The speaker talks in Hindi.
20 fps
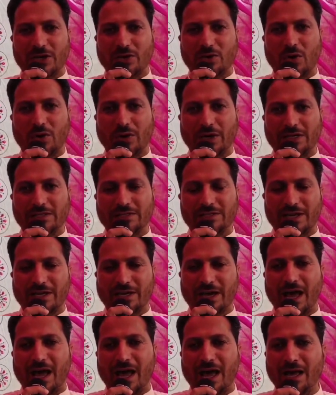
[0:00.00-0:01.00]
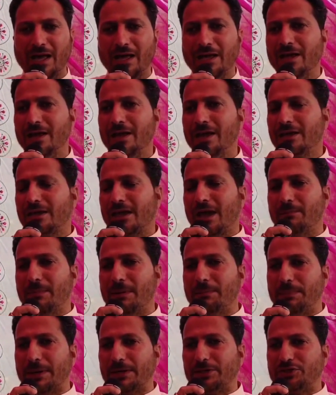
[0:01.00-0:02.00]
से कांग्रेस ने कहा कि हम
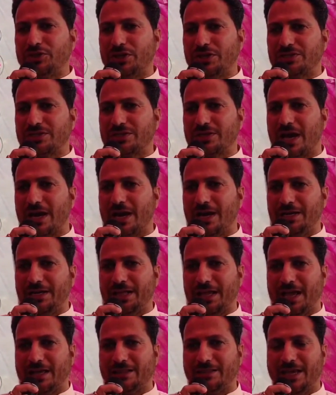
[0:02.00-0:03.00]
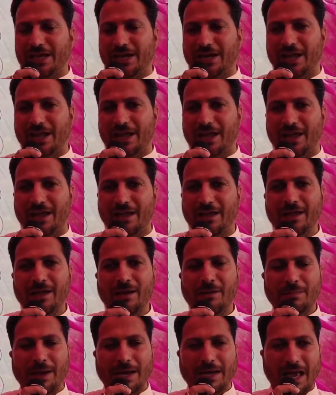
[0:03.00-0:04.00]
25 गारंटियां दे रहे हैं
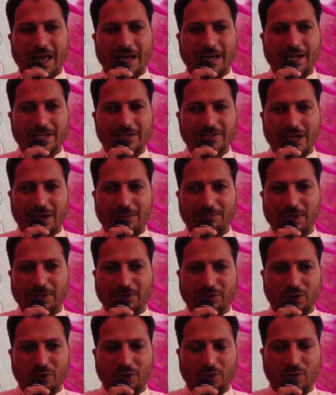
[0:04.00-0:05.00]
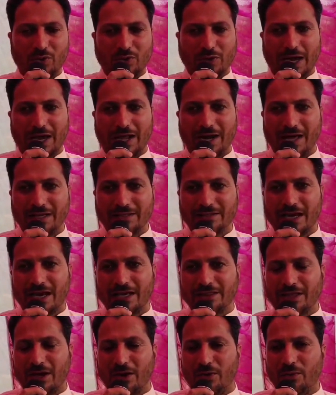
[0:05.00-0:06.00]
मैं कांग्रेस के मित्रों को कहना
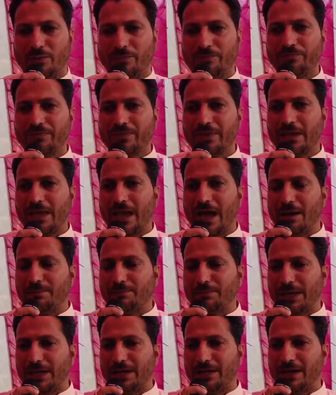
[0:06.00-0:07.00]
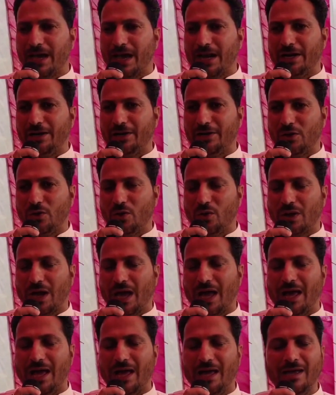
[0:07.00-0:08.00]
चाहता हूं कि आपकी इन गारंटियों
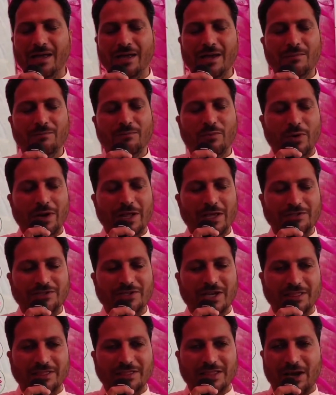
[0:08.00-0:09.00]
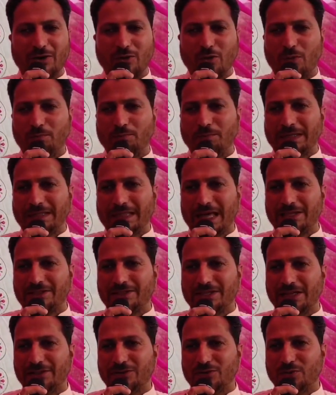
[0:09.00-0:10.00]
का पूरी जनता को पता
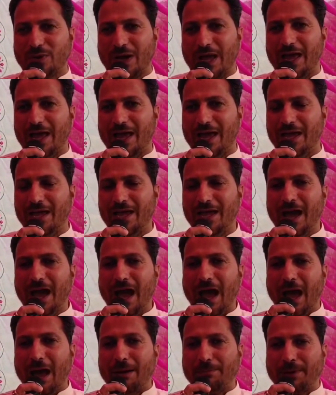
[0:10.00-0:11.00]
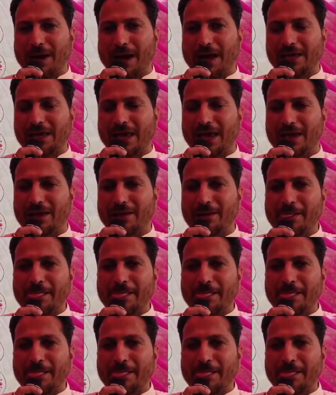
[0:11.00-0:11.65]
चल चुका है आपका ये